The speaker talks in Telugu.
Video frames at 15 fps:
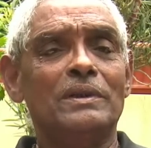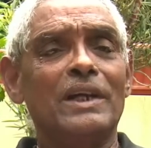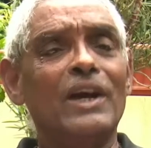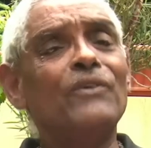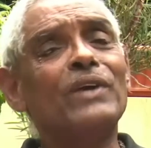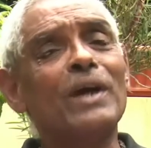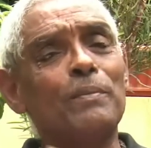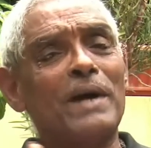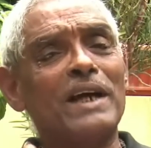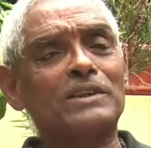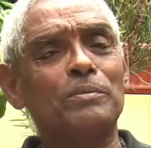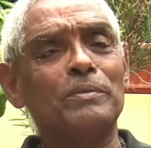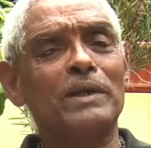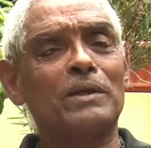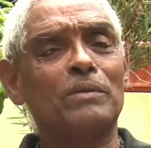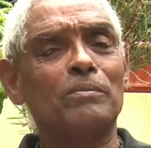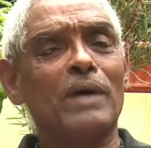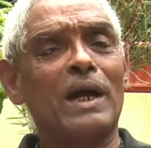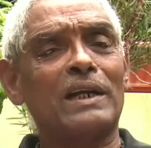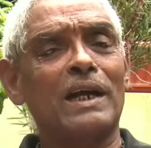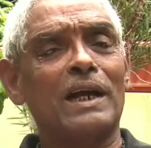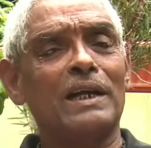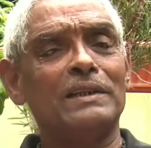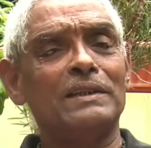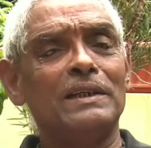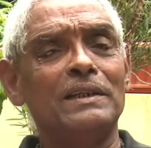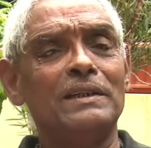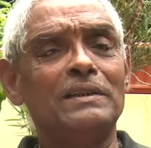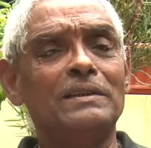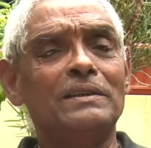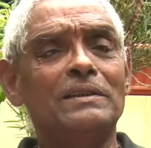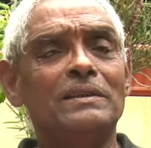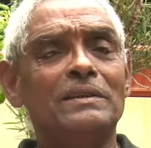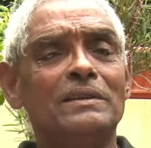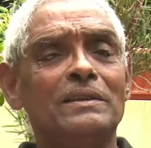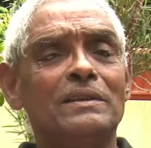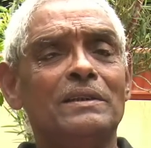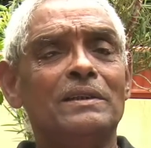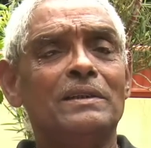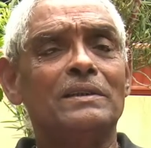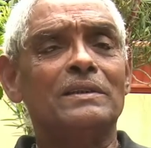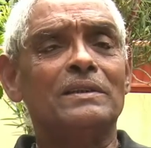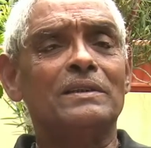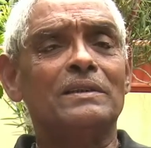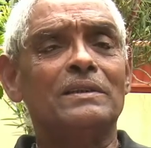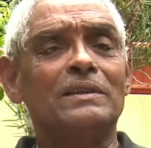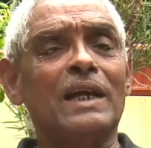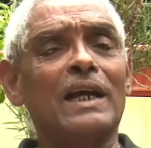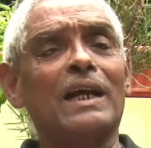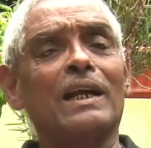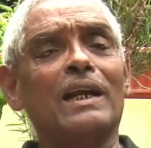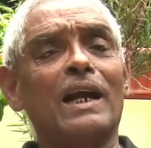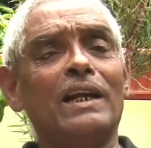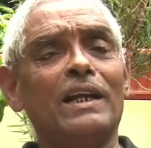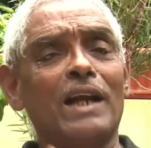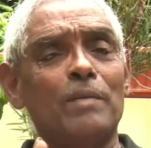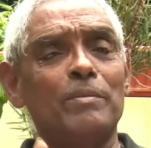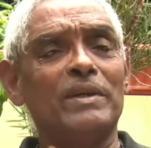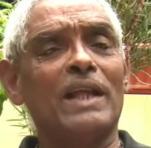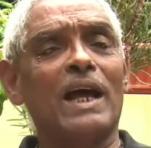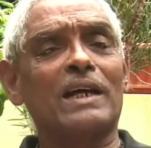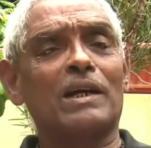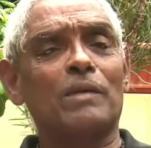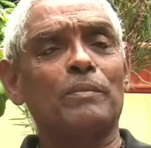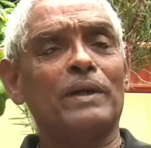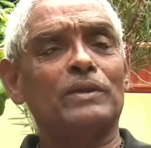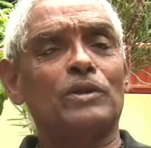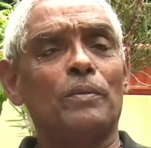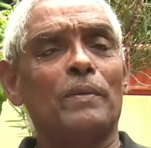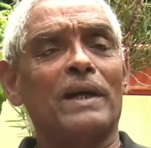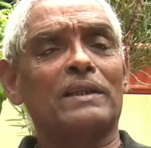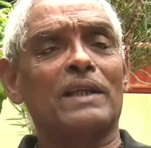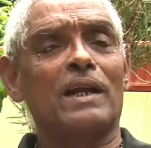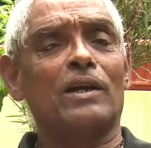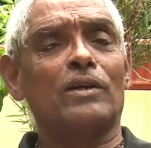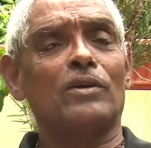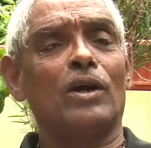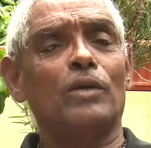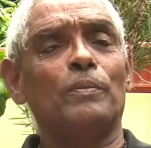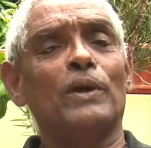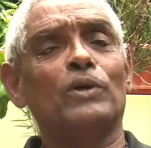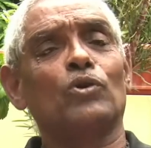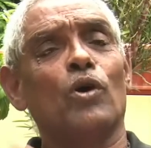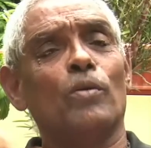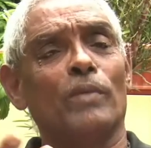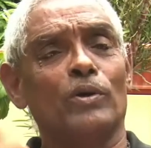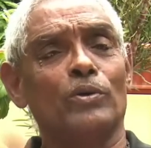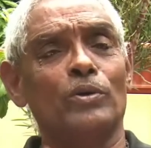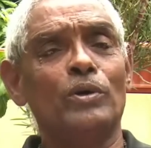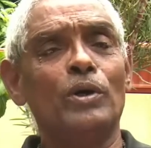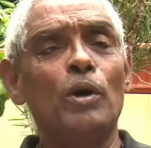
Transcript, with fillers: ఏమిటా భాష మీరు మాట్లాడేది జగన్ రెడ్డి నా మీద అక్రమ బేసులు పెడతానంటున్నాడు పెట్టుకోమను